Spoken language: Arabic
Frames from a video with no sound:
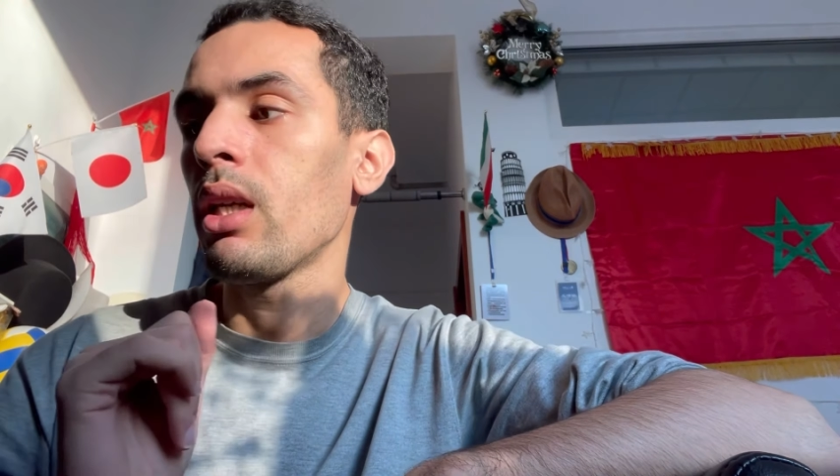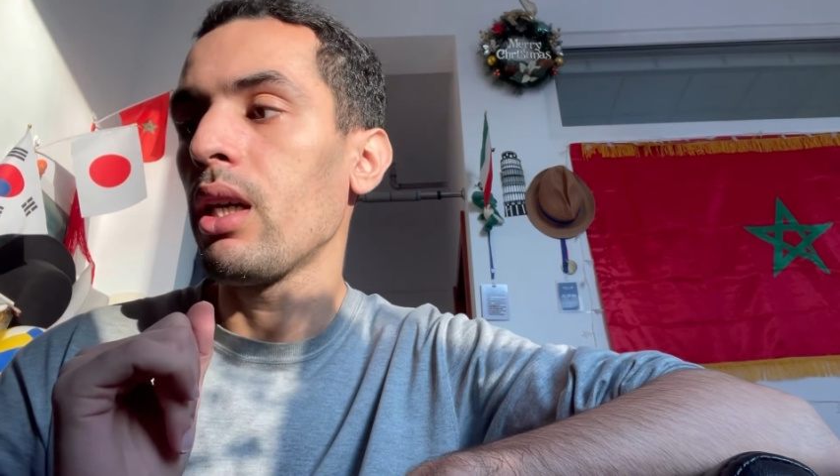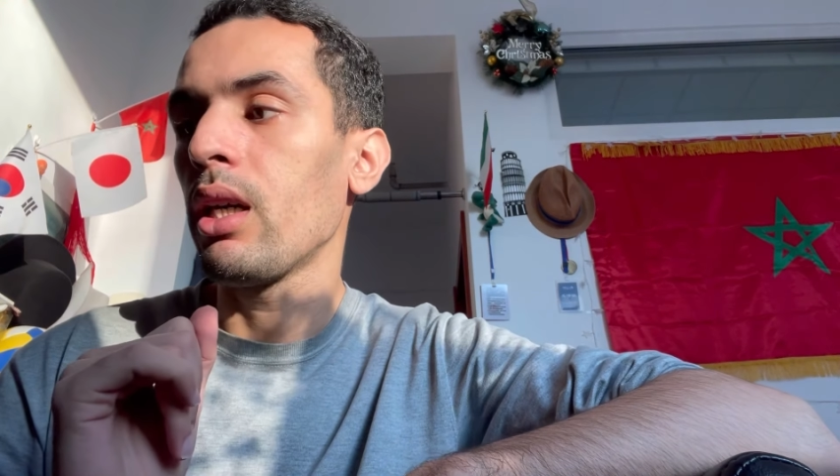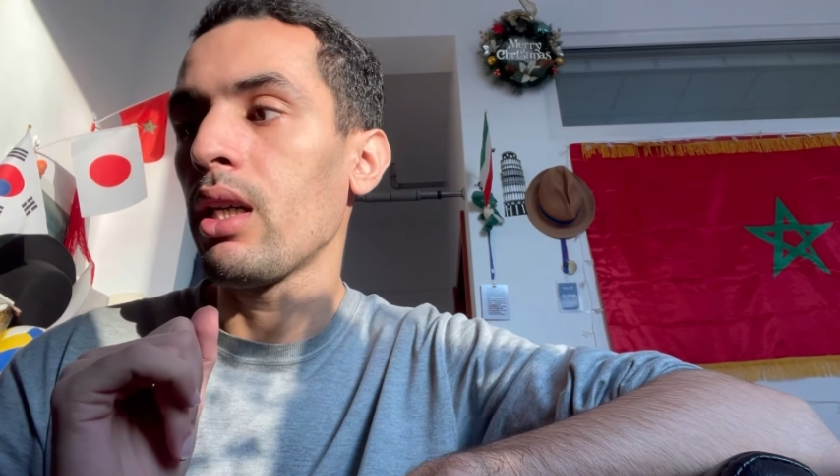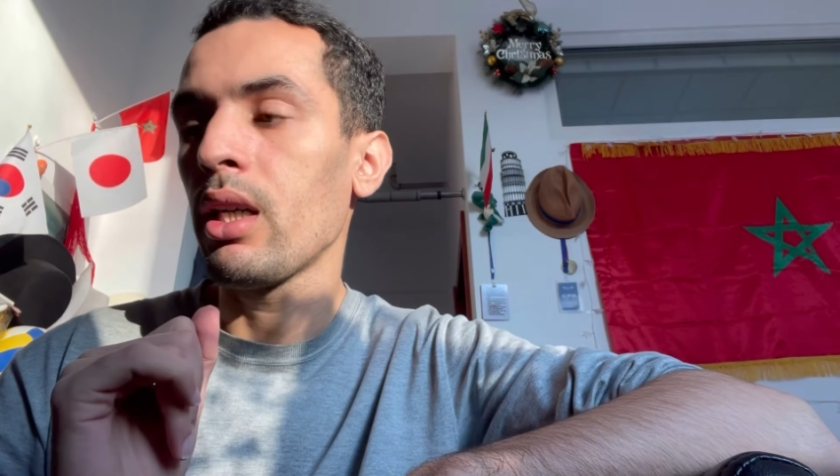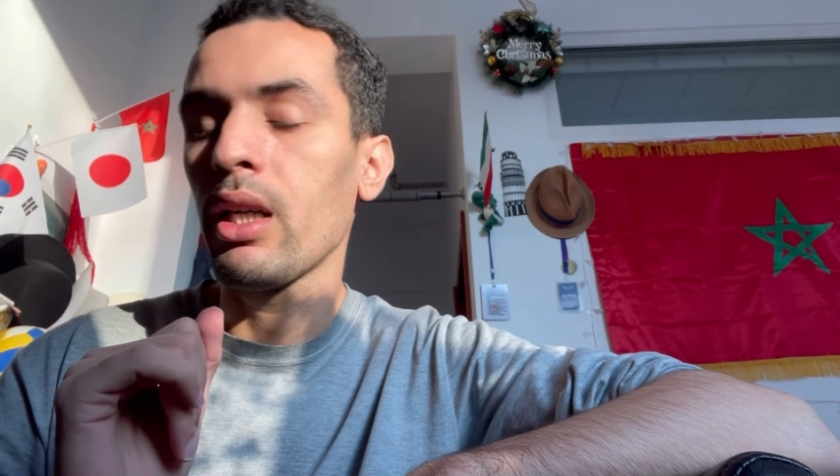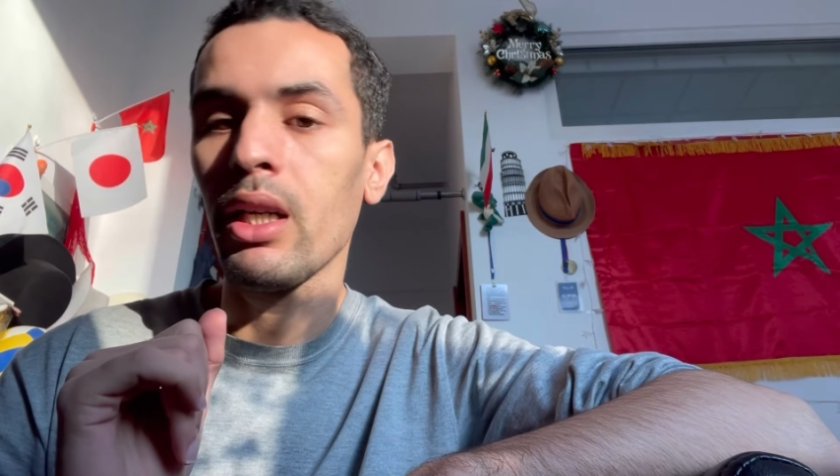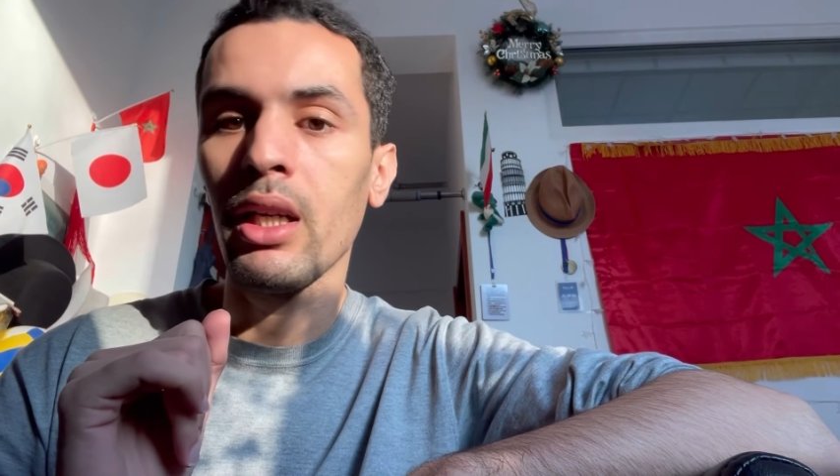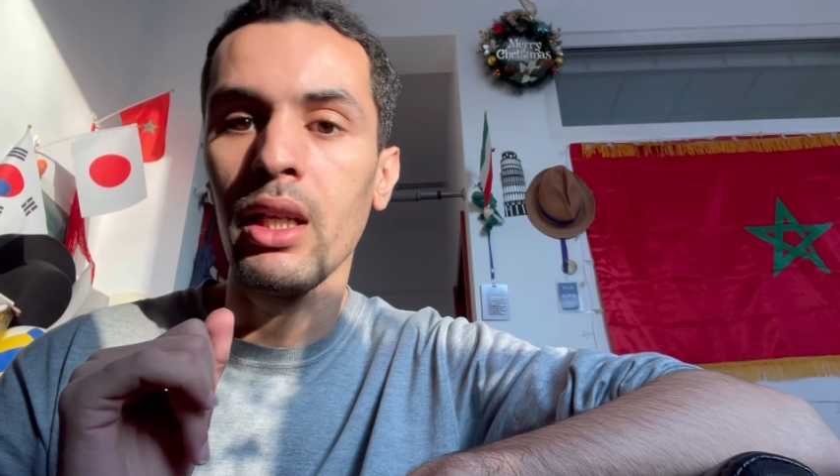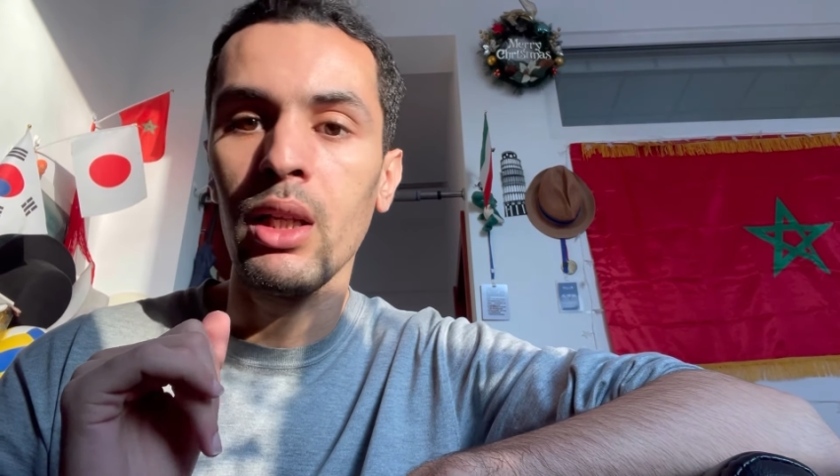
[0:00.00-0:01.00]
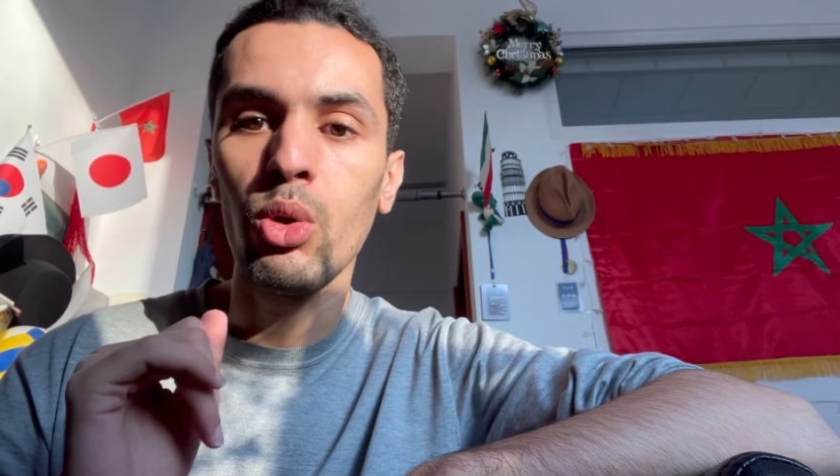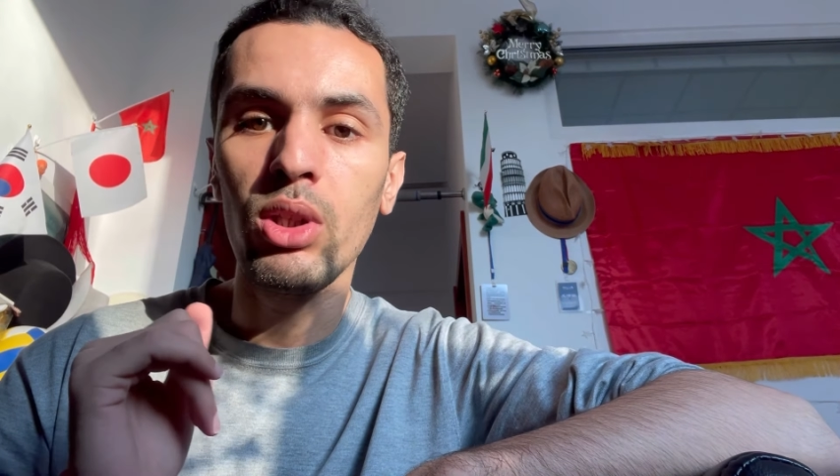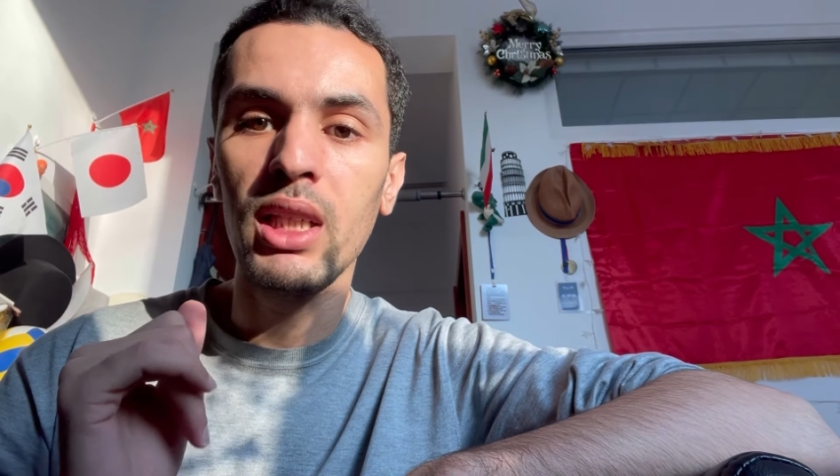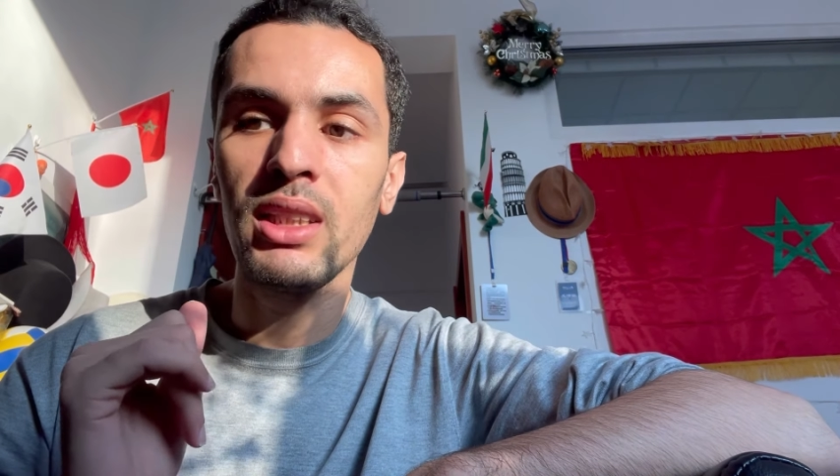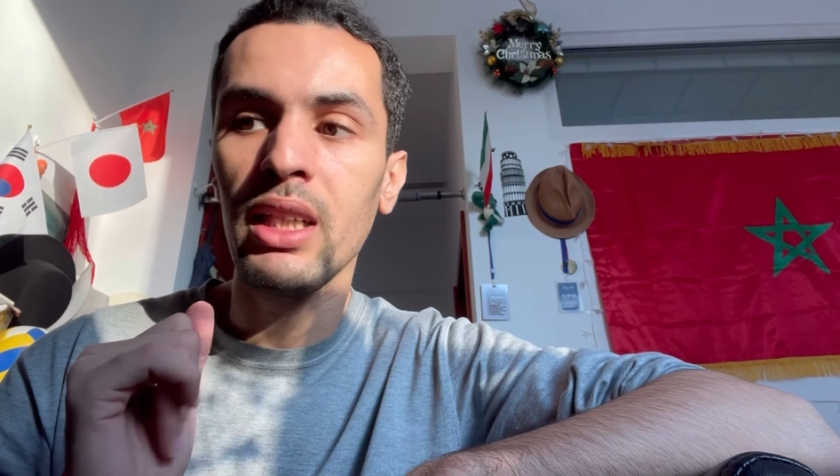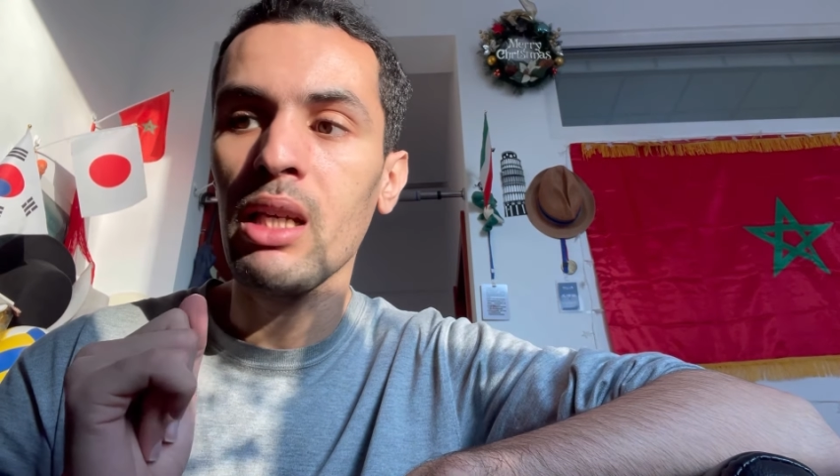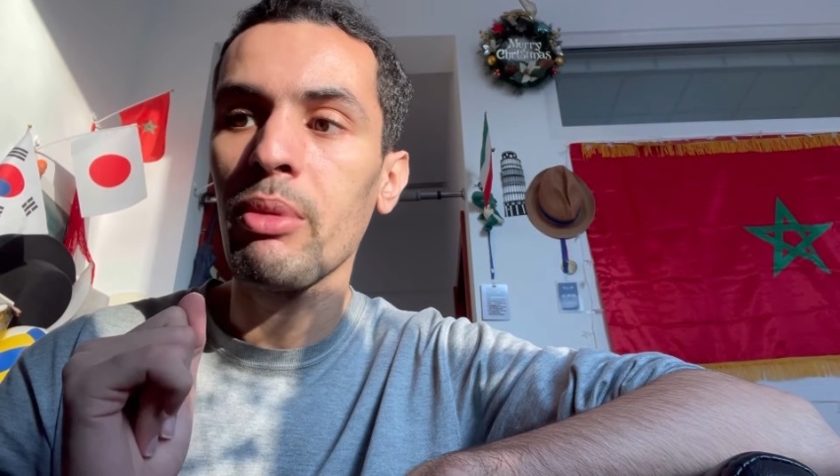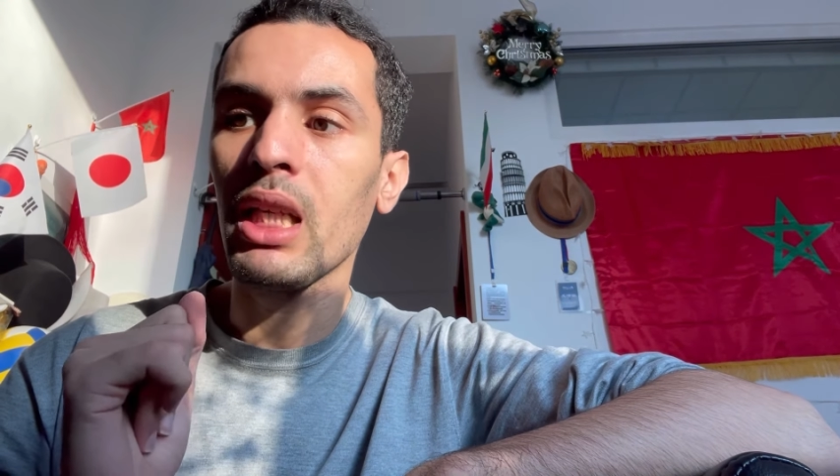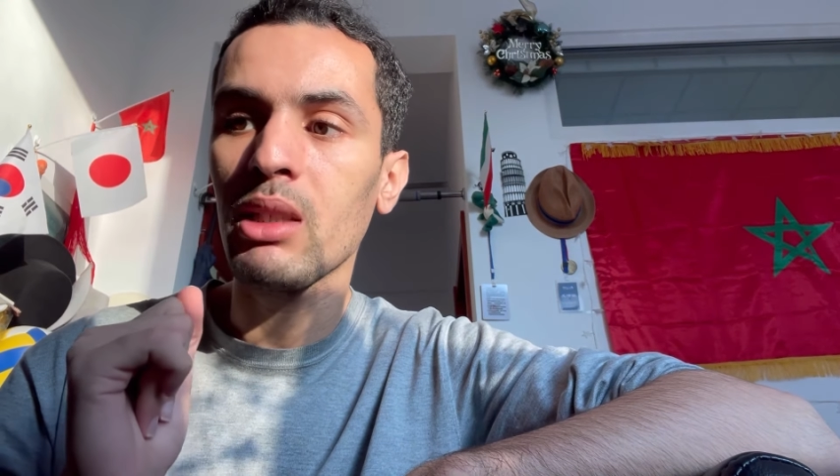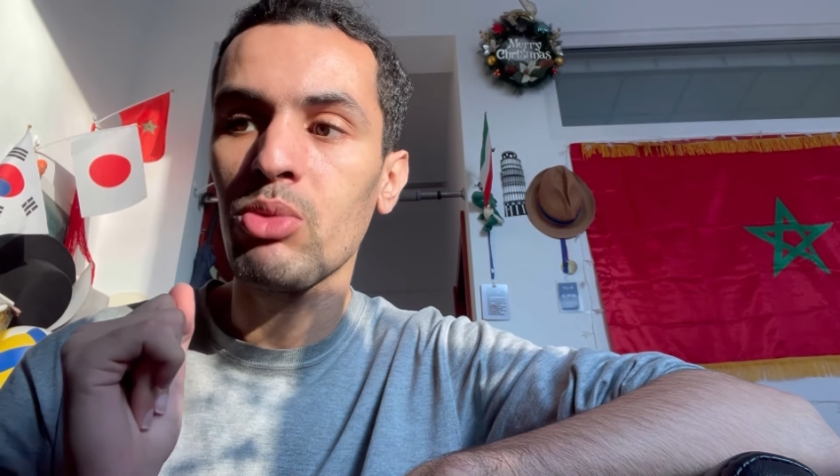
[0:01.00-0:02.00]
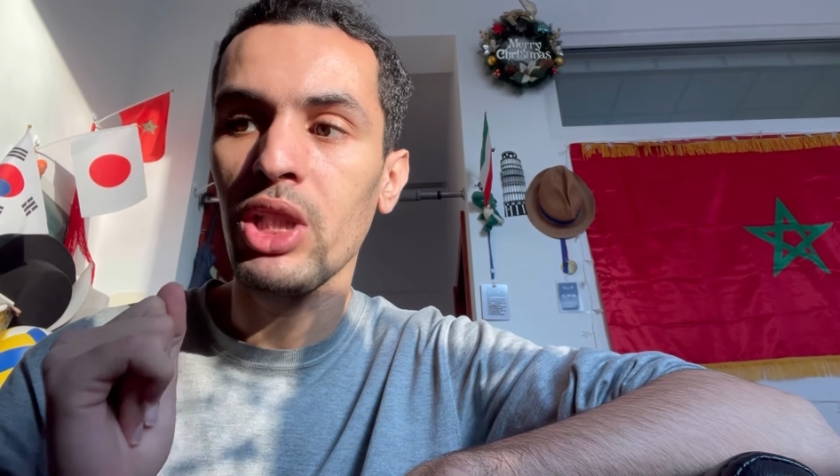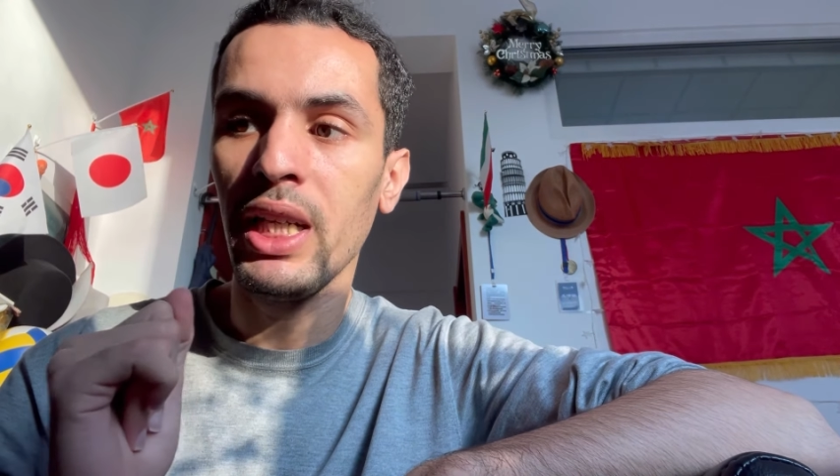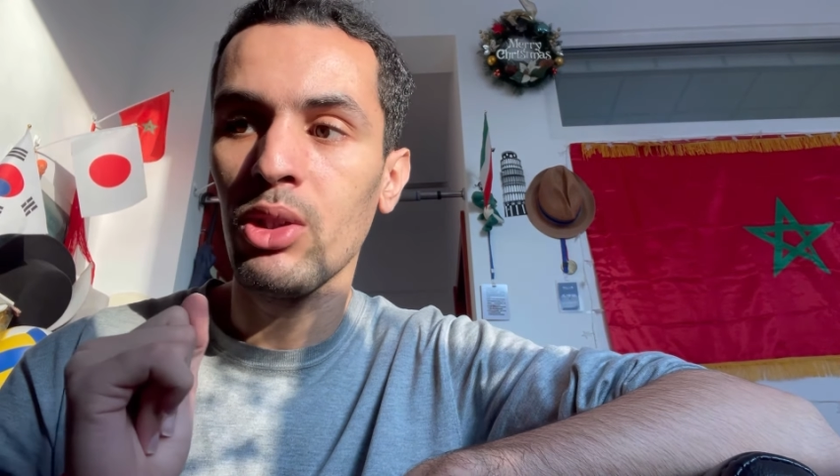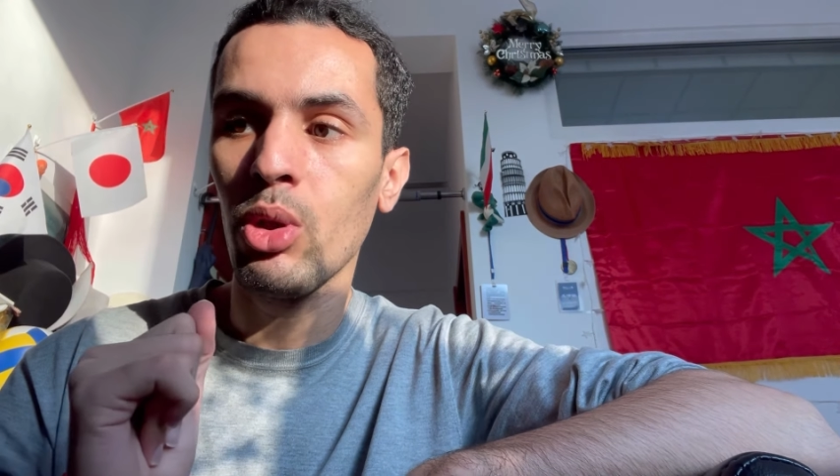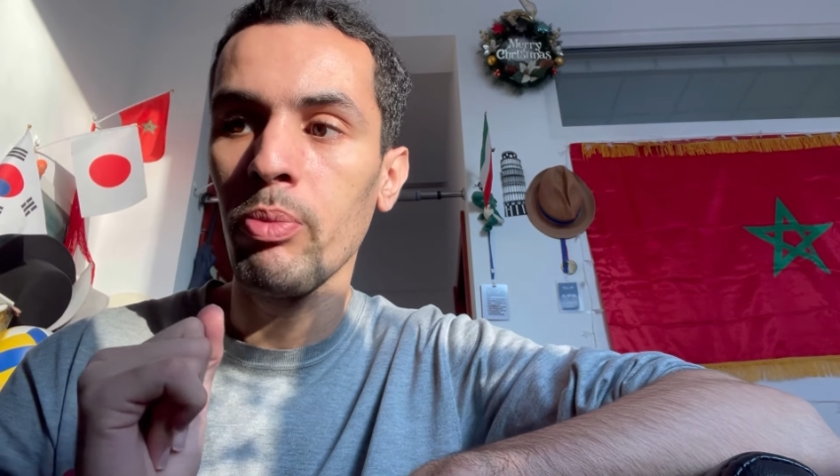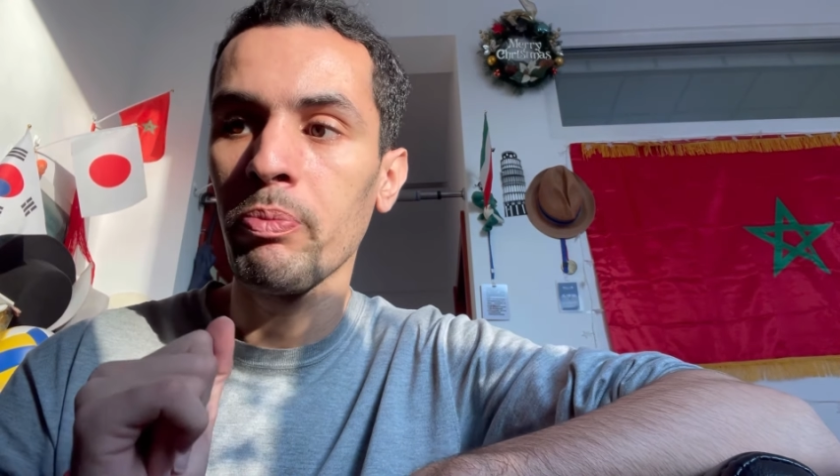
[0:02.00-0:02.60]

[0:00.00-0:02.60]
آه النقطه الثانيه ملي كتمشي لعندهم